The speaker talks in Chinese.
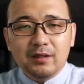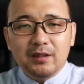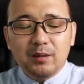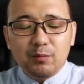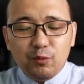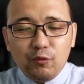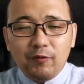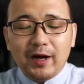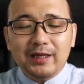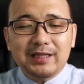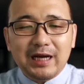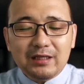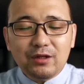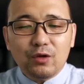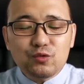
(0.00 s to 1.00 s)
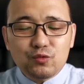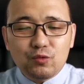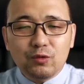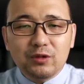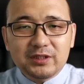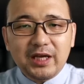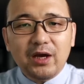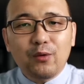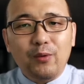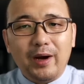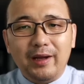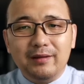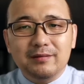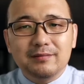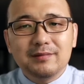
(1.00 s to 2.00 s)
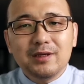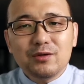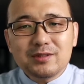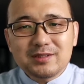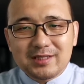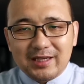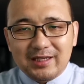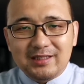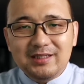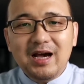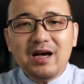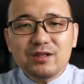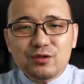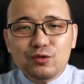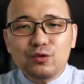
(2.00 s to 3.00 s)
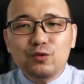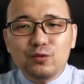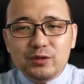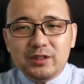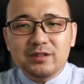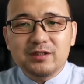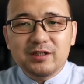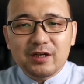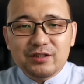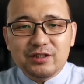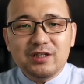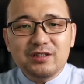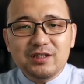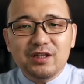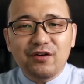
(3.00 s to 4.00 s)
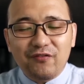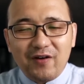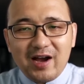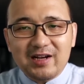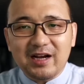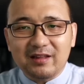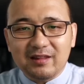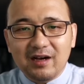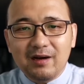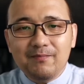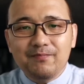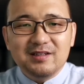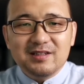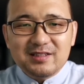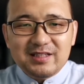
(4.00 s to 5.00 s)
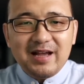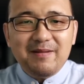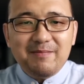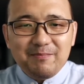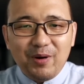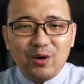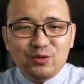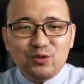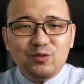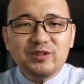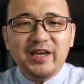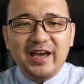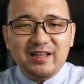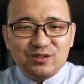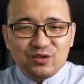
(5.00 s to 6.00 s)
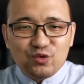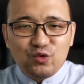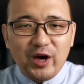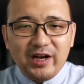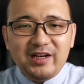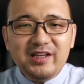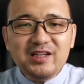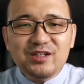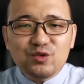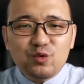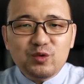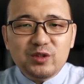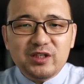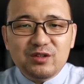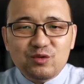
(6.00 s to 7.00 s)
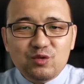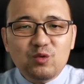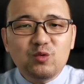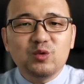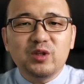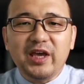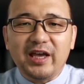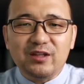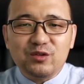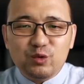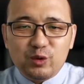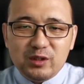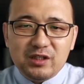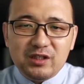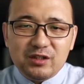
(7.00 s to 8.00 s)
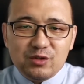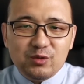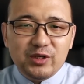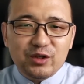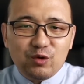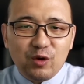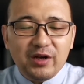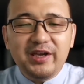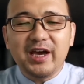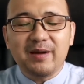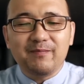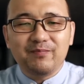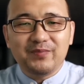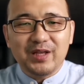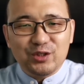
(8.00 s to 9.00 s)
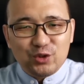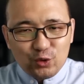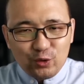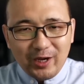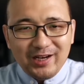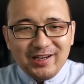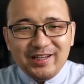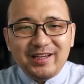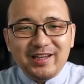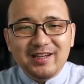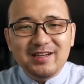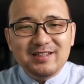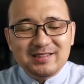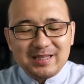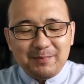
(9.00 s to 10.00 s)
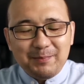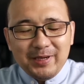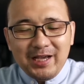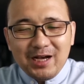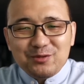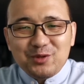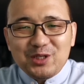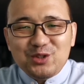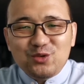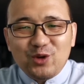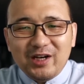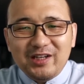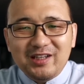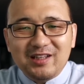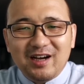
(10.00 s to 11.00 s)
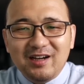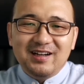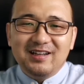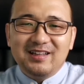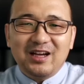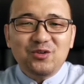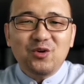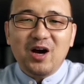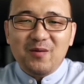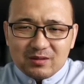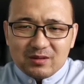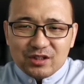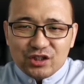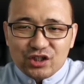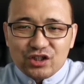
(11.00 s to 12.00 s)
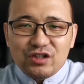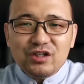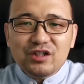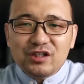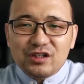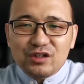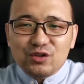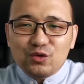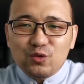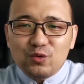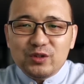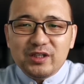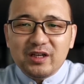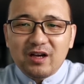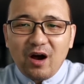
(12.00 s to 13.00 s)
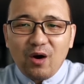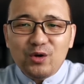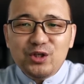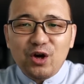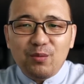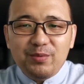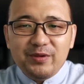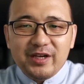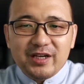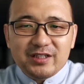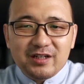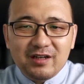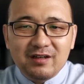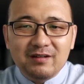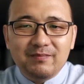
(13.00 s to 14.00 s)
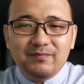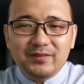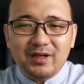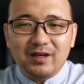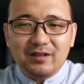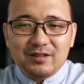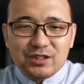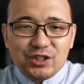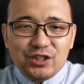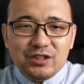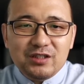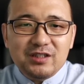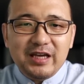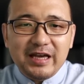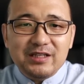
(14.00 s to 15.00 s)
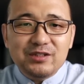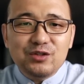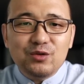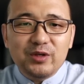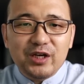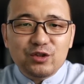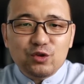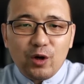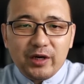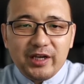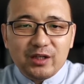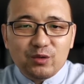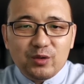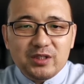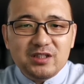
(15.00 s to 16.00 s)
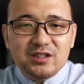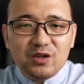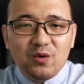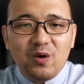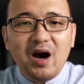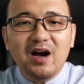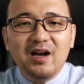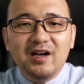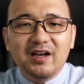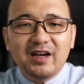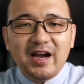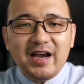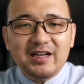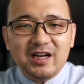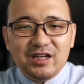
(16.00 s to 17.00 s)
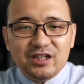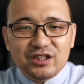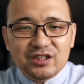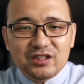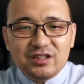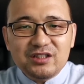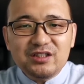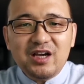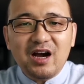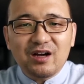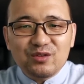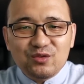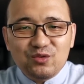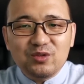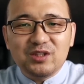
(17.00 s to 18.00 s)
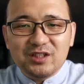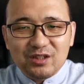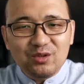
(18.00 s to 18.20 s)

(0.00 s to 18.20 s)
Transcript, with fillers: 那无法拿到足够的贷款，那又怎样促进这个经济的发展呢？三，保重点，全力促进重点群体就业创业。 权力怎么样算权力呢？他说，实施促进高校毕业生等青年就业创业推进计划，开展10项具体行